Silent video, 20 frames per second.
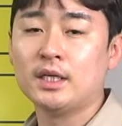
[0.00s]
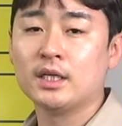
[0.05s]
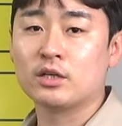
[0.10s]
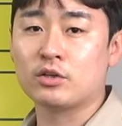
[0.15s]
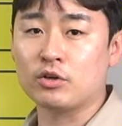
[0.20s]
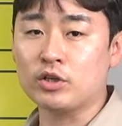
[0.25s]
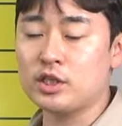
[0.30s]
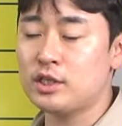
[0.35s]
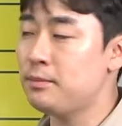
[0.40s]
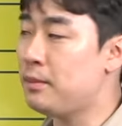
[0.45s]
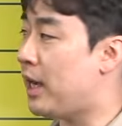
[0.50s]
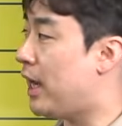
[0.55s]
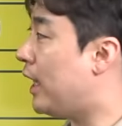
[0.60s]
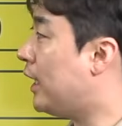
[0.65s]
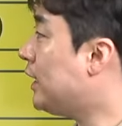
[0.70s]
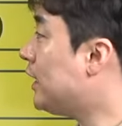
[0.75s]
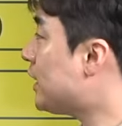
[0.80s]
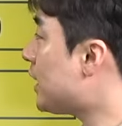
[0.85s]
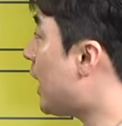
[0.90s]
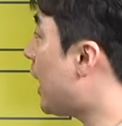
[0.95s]

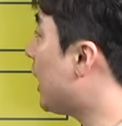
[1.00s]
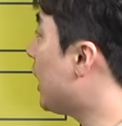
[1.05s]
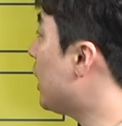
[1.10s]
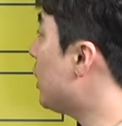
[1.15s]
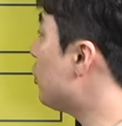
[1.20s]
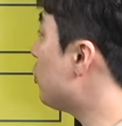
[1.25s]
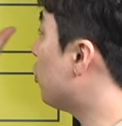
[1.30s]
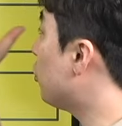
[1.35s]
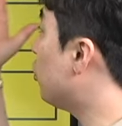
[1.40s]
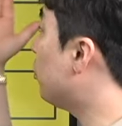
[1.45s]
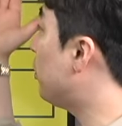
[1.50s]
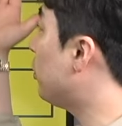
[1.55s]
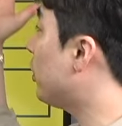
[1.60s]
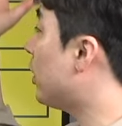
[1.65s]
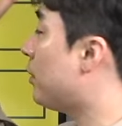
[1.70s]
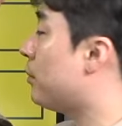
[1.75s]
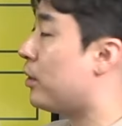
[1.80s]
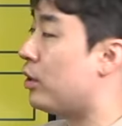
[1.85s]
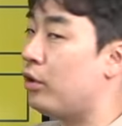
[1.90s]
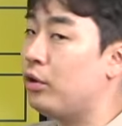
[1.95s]
그렇지만 장기적으로
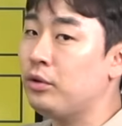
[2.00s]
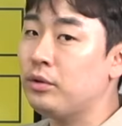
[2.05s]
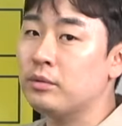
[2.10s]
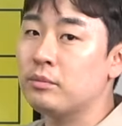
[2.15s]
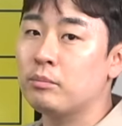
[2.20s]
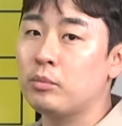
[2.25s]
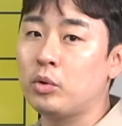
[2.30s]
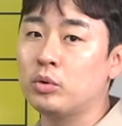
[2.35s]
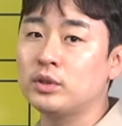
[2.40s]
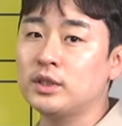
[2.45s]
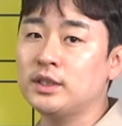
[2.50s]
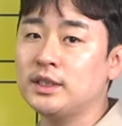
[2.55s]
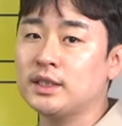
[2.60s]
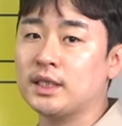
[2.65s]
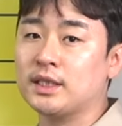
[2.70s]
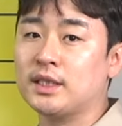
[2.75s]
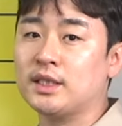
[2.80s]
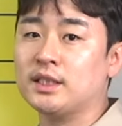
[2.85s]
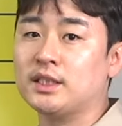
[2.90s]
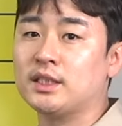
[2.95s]
본다면 모든
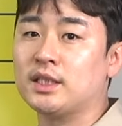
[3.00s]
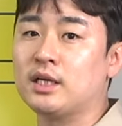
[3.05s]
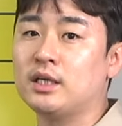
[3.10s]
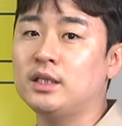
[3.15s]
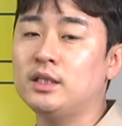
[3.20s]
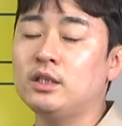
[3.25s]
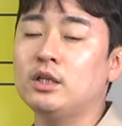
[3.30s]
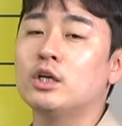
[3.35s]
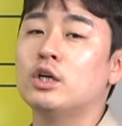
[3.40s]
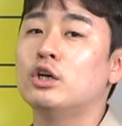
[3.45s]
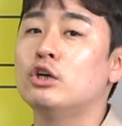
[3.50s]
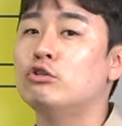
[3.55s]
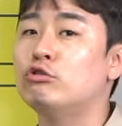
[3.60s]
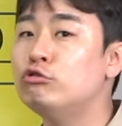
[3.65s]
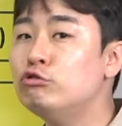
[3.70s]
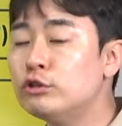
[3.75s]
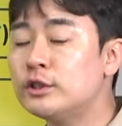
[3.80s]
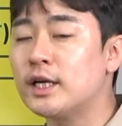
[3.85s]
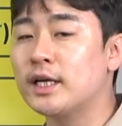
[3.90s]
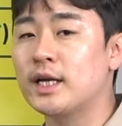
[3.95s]
자산시장은
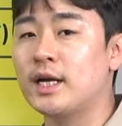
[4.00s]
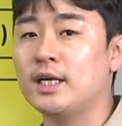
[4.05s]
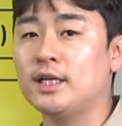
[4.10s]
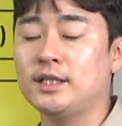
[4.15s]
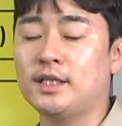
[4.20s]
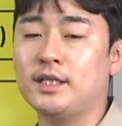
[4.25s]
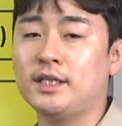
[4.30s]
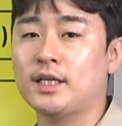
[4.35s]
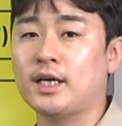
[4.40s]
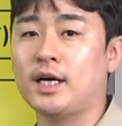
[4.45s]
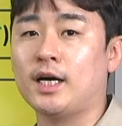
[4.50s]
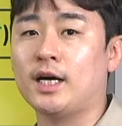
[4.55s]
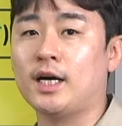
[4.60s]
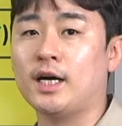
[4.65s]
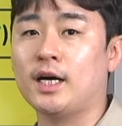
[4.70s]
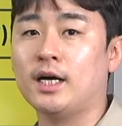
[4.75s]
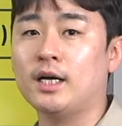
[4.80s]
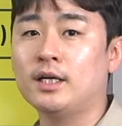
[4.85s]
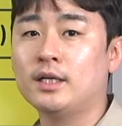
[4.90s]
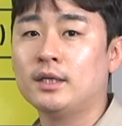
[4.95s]
우상향을
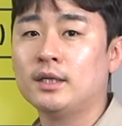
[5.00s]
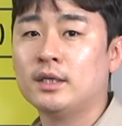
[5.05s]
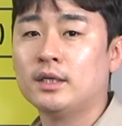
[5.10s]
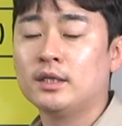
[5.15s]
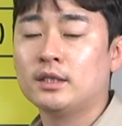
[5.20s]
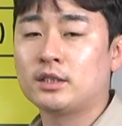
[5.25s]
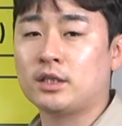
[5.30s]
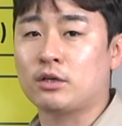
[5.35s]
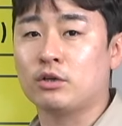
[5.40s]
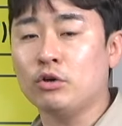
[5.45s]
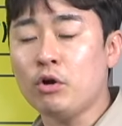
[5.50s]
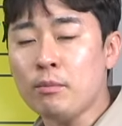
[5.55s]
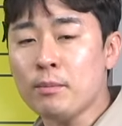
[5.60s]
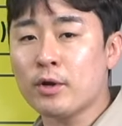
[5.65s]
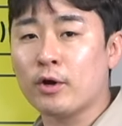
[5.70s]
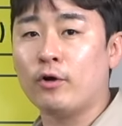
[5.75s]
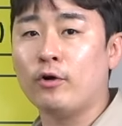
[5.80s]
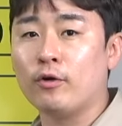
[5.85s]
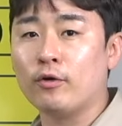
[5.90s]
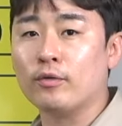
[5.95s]
띈다. 자,
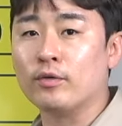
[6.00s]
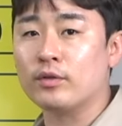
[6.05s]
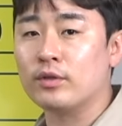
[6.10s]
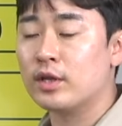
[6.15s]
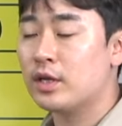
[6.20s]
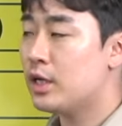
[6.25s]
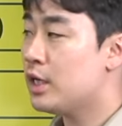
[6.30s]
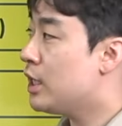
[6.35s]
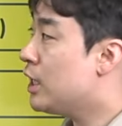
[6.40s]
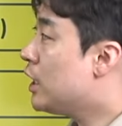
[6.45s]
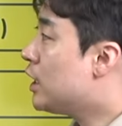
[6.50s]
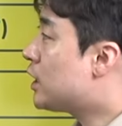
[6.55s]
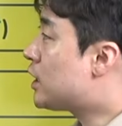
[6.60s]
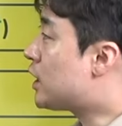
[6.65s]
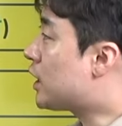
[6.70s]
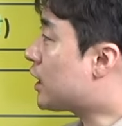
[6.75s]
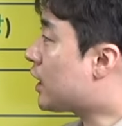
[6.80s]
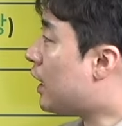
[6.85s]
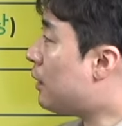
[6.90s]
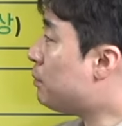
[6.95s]
그러면
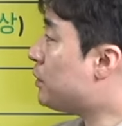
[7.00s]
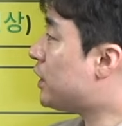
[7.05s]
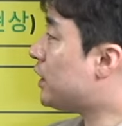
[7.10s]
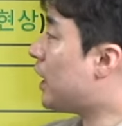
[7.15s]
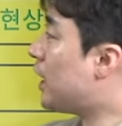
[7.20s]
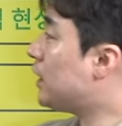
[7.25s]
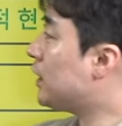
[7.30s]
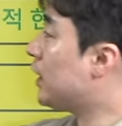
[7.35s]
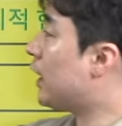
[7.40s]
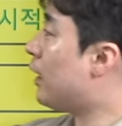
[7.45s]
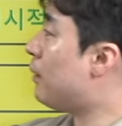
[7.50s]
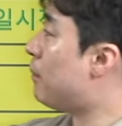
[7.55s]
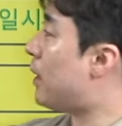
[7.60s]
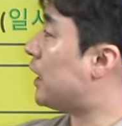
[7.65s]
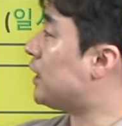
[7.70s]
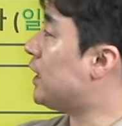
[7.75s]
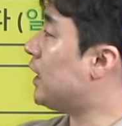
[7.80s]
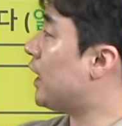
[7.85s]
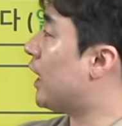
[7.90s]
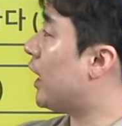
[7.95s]
집값이라는 게
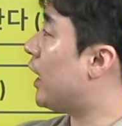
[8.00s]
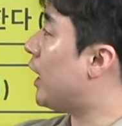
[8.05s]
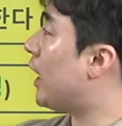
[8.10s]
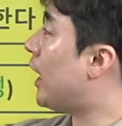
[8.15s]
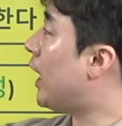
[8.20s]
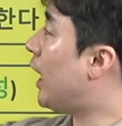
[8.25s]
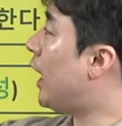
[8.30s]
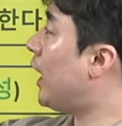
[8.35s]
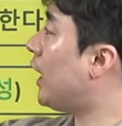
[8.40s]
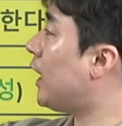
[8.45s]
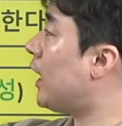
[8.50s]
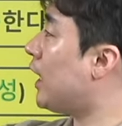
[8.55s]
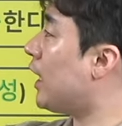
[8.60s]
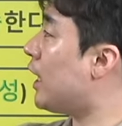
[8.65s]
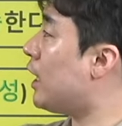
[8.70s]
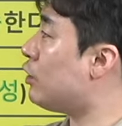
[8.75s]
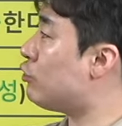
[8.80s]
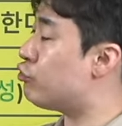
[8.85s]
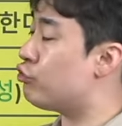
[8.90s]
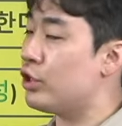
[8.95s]
만약에
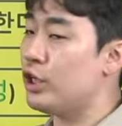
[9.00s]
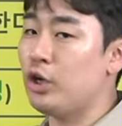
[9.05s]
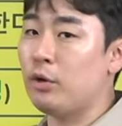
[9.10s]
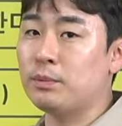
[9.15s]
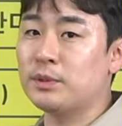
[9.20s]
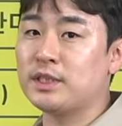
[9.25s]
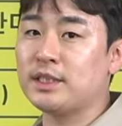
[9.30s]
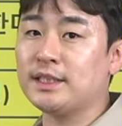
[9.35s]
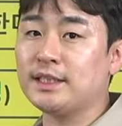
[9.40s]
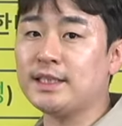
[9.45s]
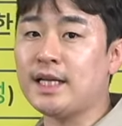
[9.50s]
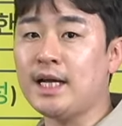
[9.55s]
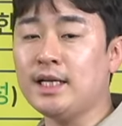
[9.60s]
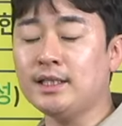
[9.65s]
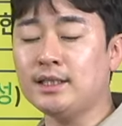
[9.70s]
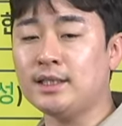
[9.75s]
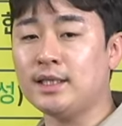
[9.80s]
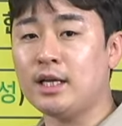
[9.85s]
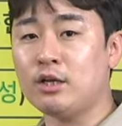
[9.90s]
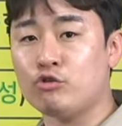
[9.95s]
하락의 주기 없이
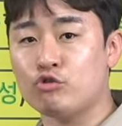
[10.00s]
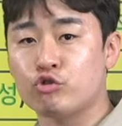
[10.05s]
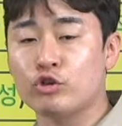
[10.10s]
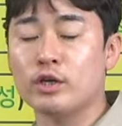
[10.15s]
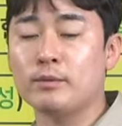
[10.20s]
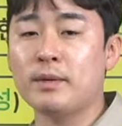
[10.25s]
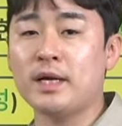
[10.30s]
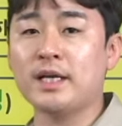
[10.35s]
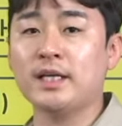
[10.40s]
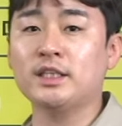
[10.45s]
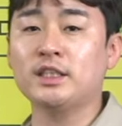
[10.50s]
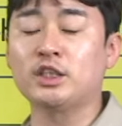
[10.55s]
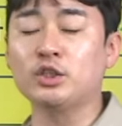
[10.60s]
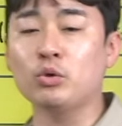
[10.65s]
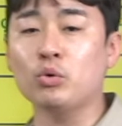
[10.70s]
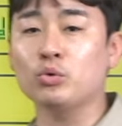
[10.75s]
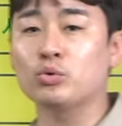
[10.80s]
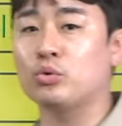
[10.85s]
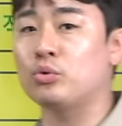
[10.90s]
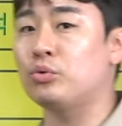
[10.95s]
상승의 주기만
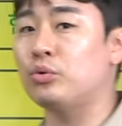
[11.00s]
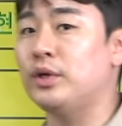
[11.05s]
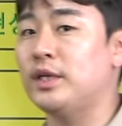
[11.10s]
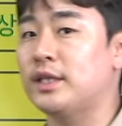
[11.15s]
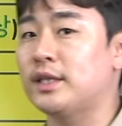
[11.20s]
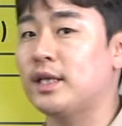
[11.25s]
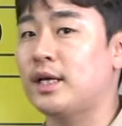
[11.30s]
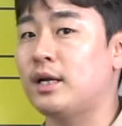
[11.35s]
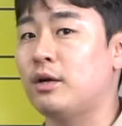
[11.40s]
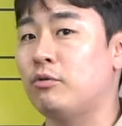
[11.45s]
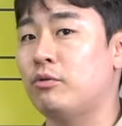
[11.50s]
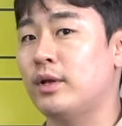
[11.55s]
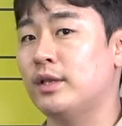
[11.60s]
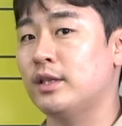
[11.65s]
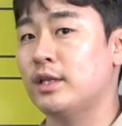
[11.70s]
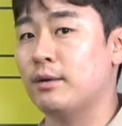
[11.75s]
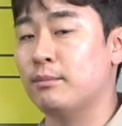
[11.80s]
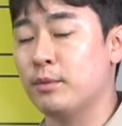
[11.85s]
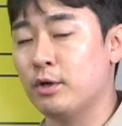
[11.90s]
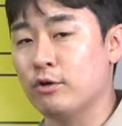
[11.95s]
지속적으로 있다라고
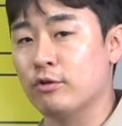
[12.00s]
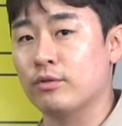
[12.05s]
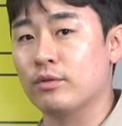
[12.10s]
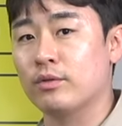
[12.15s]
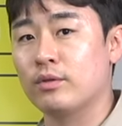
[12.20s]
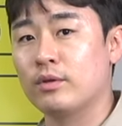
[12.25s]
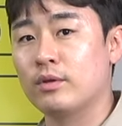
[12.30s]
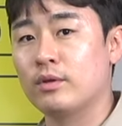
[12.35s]
한다면